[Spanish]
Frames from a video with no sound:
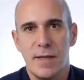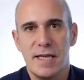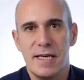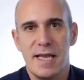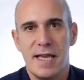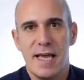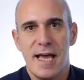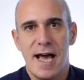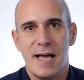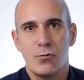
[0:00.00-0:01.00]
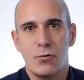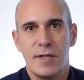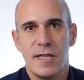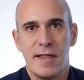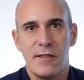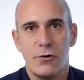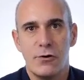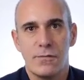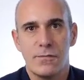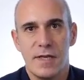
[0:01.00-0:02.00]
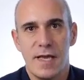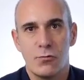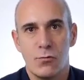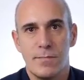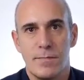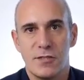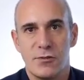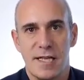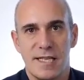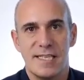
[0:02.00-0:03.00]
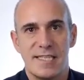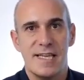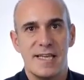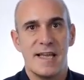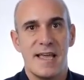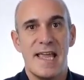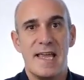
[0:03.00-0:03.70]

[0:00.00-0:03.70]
pedirle a tu ordenador y a tu impresora 3D,